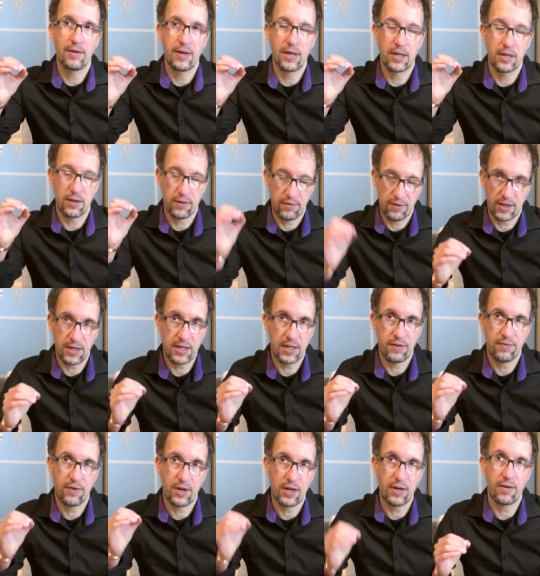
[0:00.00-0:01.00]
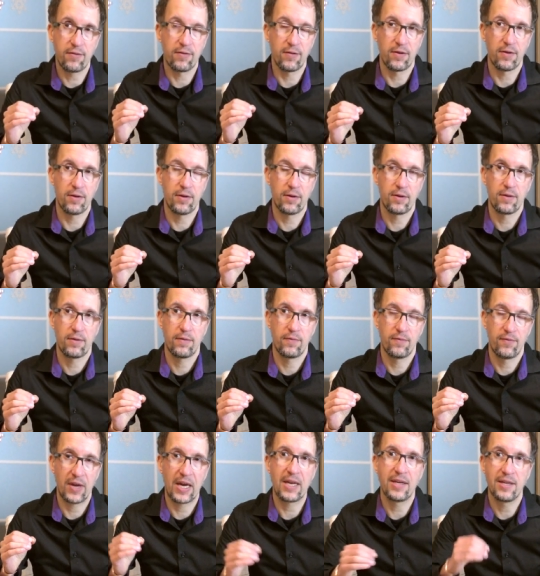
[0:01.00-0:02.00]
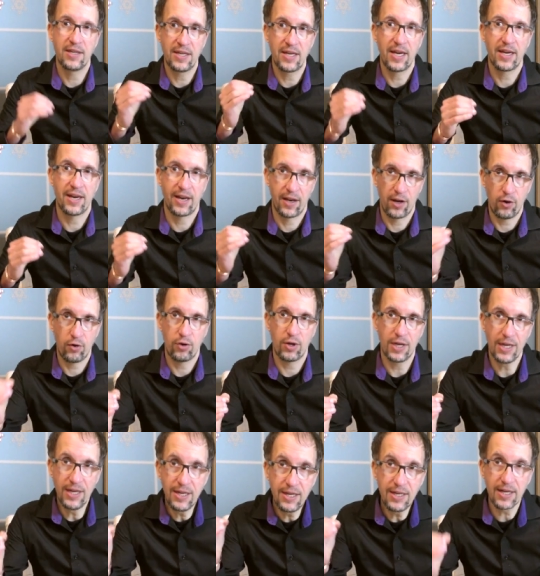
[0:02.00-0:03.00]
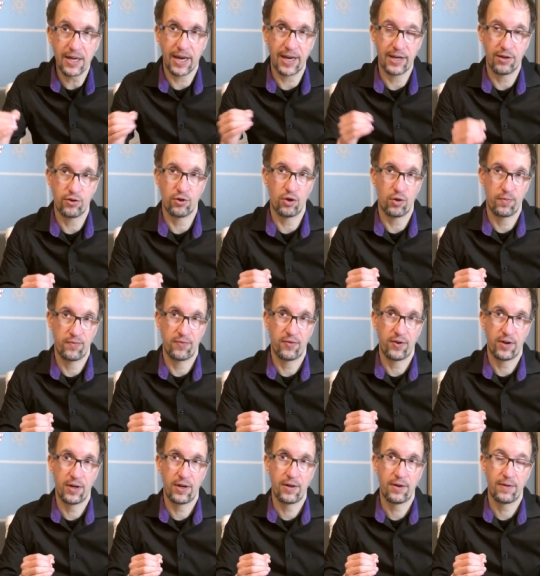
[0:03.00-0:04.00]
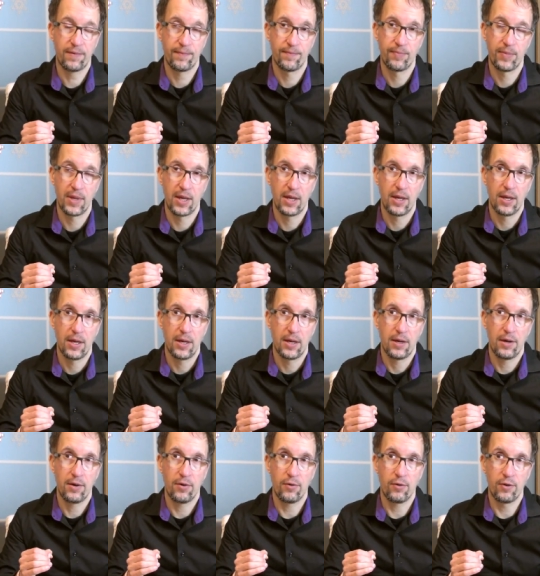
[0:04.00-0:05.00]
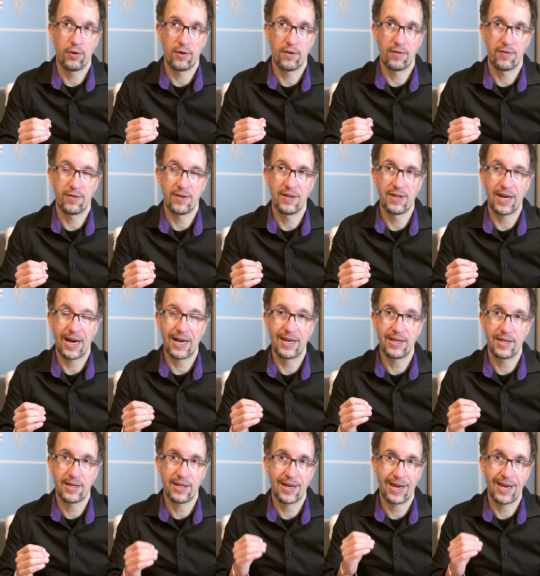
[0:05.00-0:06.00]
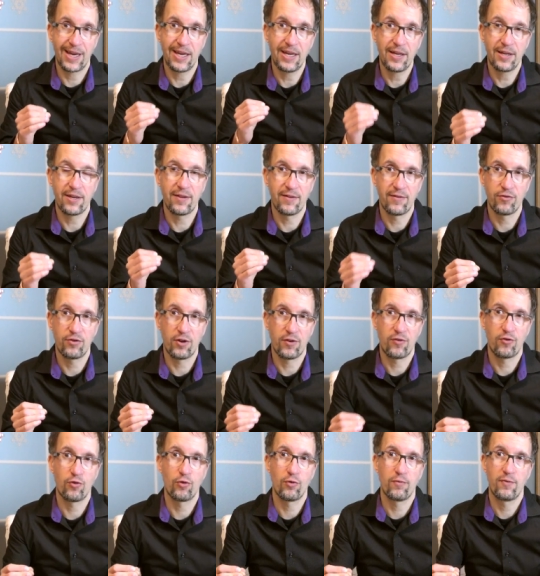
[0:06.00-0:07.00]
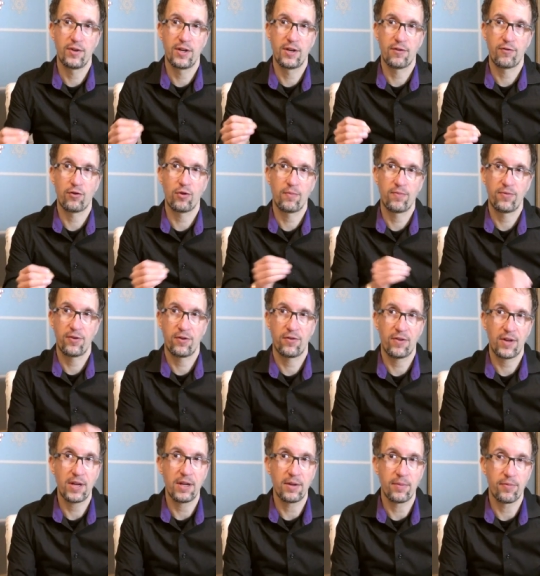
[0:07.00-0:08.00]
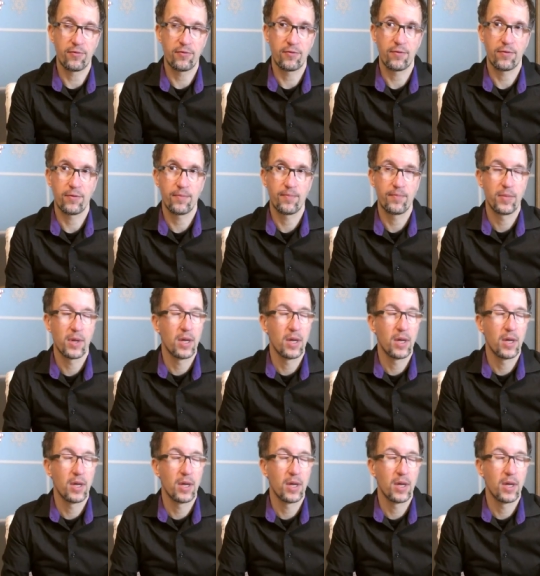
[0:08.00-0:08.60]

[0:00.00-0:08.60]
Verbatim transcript: interessanterweise, werden die ja dann auch indirekt Opfer und sind eigentlich in einer ähnlichen Situation wie das Opfer selbst.